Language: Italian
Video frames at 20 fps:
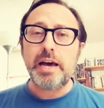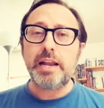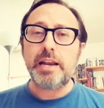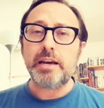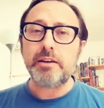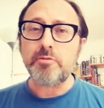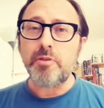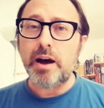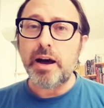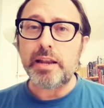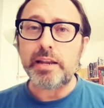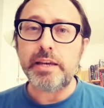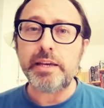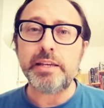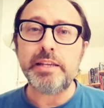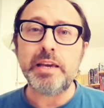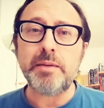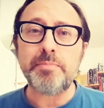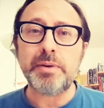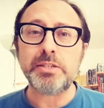alla quale
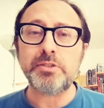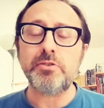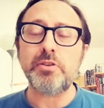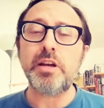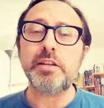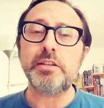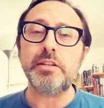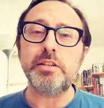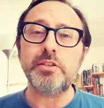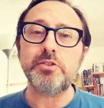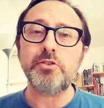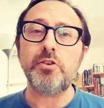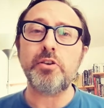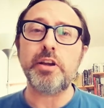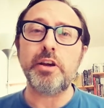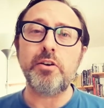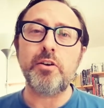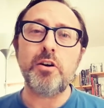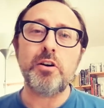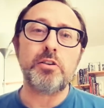gli appassionati di
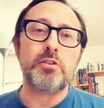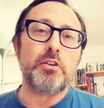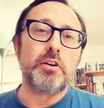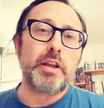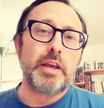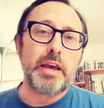storie horror